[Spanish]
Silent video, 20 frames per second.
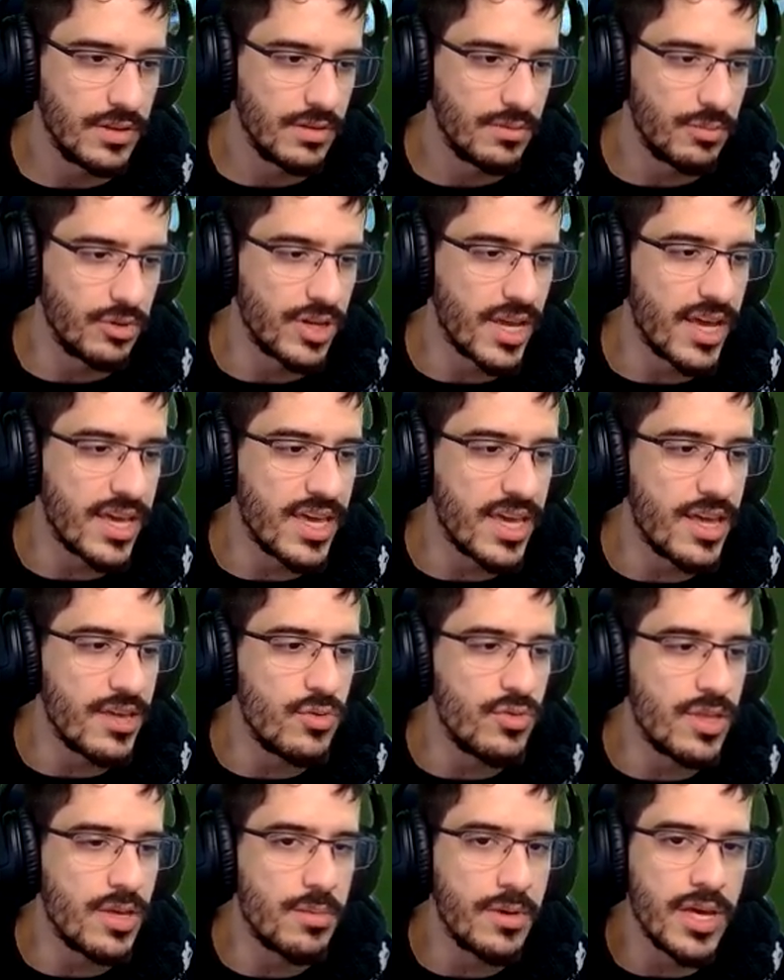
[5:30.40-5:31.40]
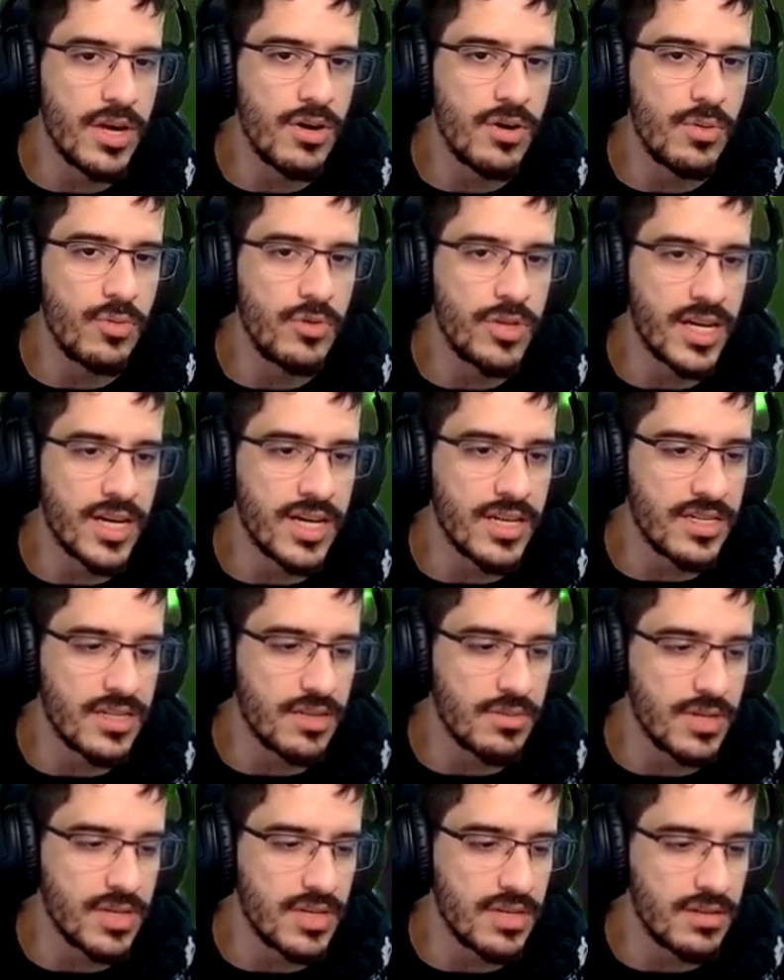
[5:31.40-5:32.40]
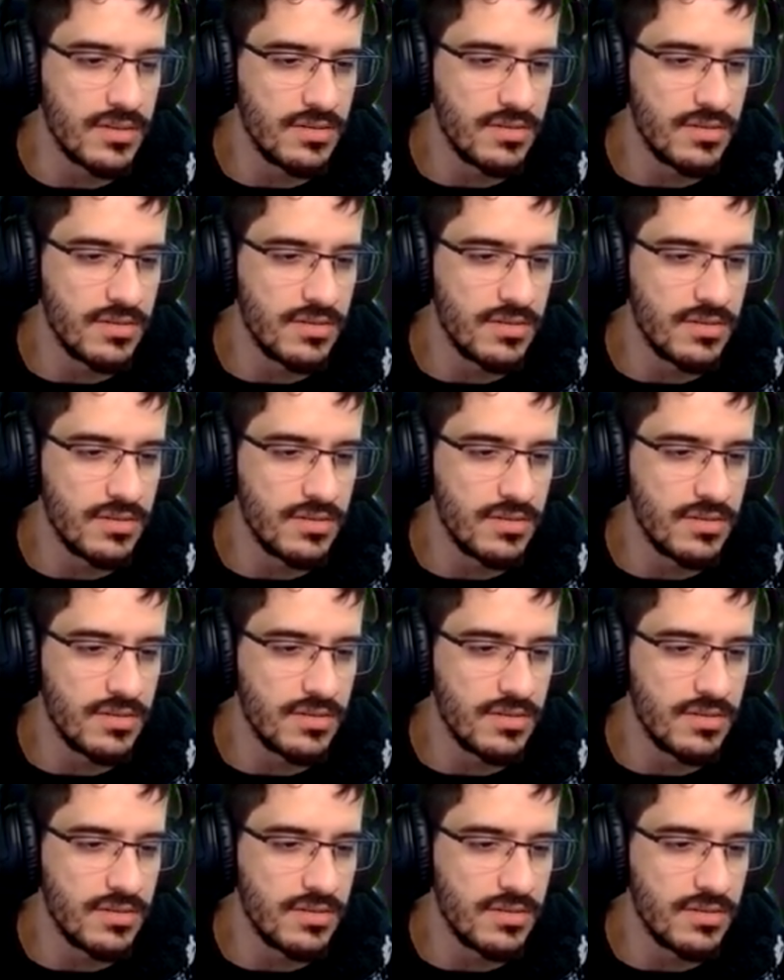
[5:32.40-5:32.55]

Porque aquí hay un diveo como una casa, vaya